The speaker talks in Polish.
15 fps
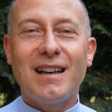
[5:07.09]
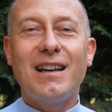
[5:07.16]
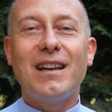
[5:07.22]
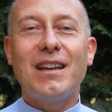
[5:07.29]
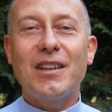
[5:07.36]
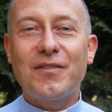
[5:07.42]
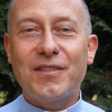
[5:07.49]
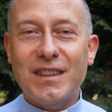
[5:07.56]
y,
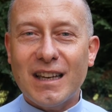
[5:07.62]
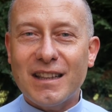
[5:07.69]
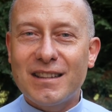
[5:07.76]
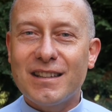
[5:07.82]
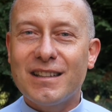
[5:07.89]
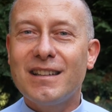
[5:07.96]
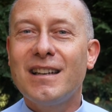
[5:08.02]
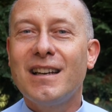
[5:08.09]
i
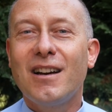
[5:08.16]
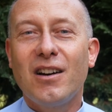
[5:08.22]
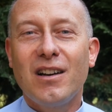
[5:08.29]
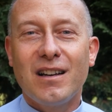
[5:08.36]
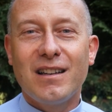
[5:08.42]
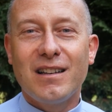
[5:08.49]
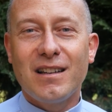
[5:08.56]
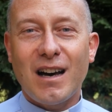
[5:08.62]
wtedy
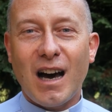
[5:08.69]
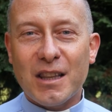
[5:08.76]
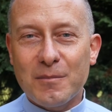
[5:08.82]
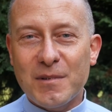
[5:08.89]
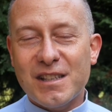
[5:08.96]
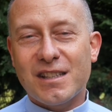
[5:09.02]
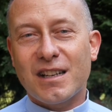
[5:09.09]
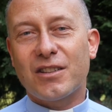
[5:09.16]
y,
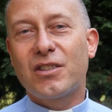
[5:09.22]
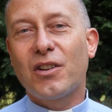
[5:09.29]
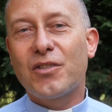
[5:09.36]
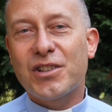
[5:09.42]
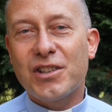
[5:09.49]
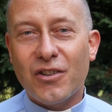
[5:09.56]
administratorzy